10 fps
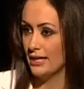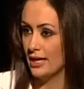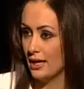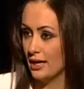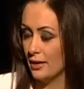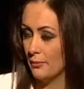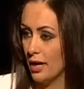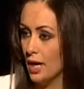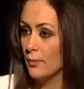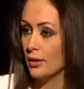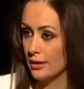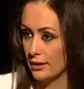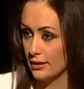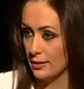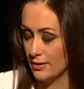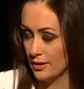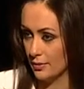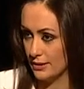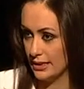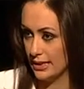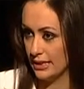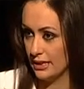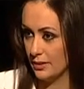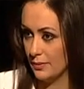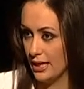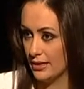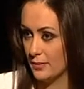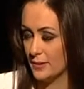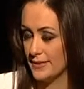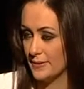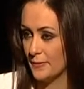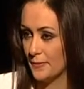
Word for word: هي آه، مهامك بالضبط يعني بهذا المنصب